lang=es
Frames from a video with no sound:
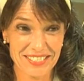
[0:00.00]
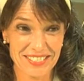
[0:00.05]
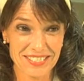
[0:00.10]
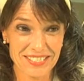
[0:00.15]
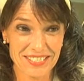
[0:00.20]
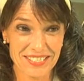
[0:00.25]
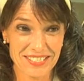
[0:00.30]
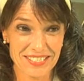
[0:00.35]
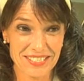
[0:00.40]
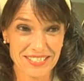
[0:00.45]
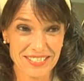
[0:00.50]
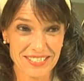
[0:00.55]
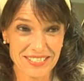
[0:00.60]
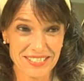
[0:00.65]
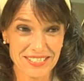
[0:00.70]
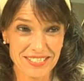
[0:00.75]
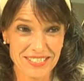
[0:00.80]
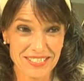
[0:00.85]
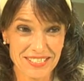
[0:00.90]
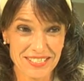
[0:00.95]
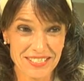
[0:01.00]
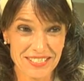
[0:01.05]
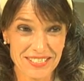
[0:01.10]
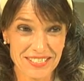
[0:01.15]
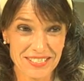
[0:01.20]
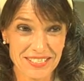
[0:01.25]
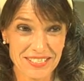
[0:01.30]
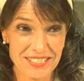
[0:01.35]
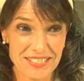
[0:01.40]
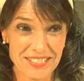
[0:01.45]
el 21% de
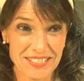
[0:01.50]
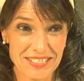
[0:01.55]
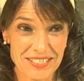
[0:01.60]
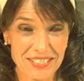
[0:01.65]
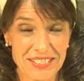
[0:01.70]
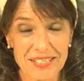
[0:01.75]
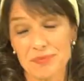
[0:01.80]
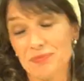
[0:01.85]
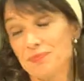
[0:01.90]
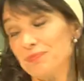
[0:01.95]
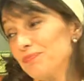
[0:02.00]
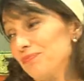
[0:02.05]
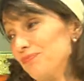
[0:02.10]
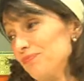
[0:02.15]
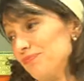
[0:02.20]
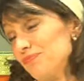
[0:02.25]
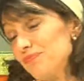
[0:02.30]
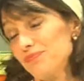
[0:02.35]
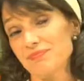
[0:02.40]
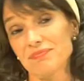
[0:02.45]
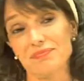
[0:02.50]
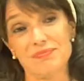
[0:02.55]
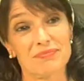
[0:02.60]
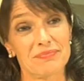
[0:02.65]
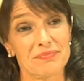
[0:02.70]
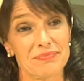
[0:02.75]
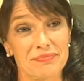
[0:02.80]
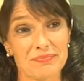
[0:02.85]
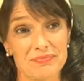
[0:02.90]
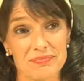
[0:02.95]
IVA en el teatro. No
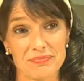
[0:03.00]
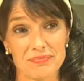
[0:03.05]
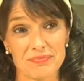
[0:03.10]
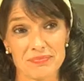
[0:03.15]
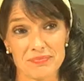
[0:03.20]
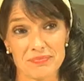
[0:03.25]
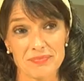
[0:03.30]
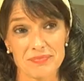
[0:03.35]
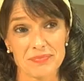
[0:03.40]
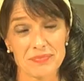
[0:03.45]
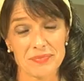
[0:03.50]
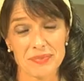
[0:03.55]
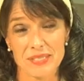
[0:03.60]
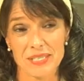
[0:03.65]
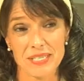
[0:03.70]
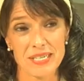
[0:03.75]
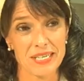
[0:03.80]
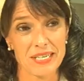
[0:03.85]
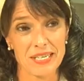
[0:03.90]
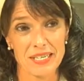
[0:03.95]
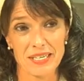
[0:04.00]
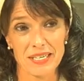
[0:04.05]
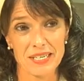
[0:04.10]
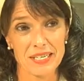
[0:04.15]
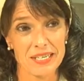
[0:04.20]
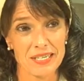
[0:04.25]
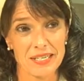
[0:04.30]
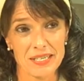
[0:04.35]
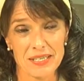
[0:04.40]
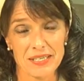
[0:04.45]
tu opinión, sino
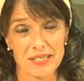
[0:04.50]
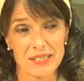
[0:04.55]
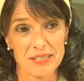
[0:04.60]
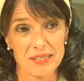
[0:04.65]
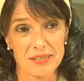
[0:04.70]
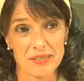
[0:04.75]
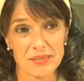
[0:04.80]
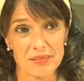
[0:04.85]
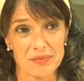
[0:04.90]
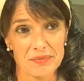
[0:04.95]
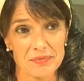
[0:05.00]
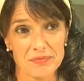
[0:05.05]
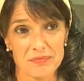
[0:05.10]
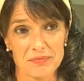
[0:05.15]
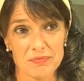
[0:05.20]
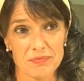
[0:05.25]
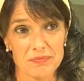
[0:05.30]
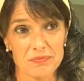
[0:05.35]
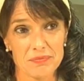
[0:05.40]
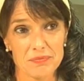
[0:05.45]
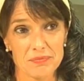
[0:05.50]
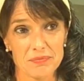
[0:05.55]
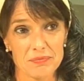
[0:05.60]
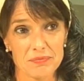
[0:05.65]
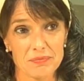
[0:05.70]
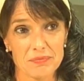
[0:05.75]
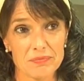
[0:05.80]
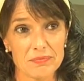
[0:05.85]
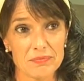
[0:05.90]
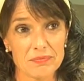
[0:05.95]
cómo estás viendo tú que está
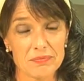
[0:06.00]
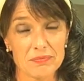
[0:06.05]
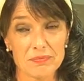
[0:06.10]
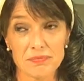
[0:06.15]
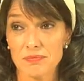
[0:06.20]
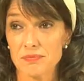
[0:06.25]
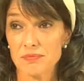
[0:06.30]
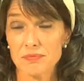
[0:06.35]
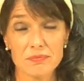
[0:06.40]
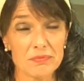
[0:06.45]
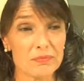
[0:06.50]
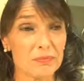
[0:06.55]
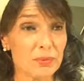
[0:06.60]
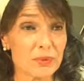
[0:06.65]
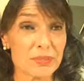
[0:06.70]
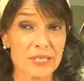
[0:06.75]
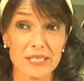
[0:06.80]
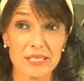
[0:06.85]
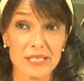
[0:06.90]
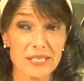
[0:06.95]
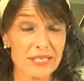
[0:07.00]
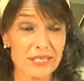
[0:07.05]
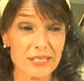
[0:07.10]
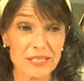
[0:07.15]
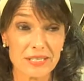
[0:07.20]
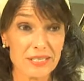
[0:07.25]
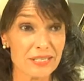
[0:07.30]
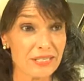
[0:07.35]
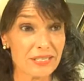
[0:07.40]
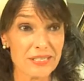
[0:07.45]
afectando. Pues
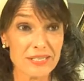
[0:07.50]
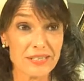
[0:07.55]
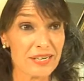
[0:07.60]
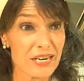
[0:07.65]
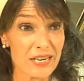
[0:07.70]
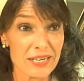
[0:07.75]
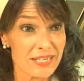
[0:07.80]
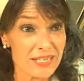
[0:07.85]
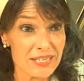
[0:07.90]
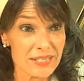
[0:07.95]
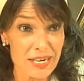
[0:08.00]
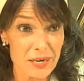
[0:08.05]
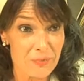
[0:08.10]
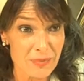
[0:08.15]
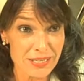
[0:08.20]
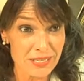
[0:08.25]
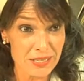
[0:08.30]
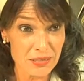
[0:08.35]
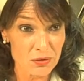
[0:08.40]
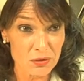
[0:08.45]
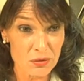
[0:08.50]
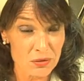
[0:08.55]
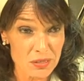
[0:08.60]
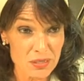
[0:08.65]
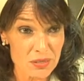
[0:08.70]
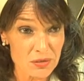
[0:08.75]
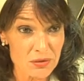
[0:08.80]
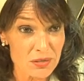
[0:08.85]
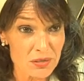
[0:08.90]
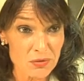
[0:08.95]
es, es dramático,
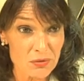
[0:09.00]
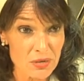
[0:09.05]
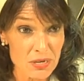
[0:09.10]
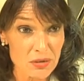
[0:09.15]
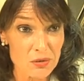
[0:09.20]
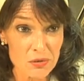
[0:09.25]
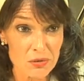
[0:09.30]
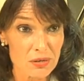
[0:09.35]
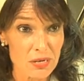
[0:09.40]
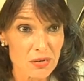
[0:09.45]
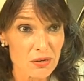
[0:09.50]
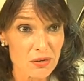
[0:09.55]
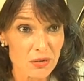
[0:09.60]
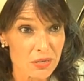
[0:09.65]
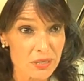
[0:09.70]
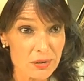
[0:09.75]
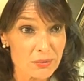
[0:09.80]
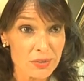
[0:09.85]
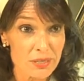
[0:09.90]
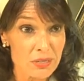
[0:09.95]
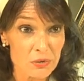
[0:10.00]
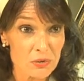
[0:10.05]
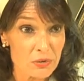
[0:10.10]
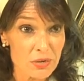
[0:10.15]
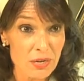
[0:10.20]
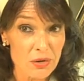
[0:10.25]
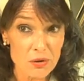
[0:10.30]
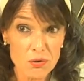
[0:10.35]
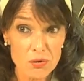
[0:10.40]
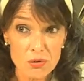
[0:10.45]
es, es una cosa horrible, es un
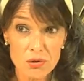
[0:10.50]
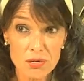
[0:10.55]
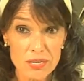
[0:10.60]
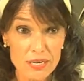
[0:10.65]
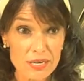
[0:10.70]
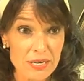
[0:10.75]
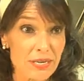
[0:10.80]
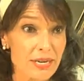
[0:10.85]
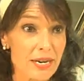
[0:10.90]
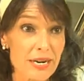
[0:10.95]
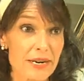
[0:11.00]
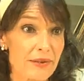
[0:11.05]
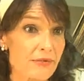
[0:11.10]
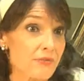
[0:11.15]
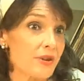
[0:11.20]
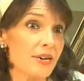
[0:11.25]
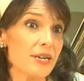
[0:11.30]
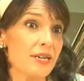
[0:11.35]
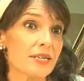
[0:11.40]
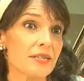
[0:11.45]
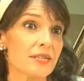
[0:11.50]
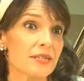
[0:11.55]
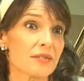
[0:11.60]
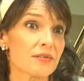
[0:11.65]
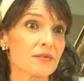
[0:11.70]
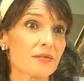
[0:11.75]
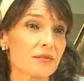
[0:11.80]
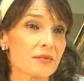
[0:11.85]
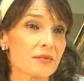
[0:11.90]
error garrafal, es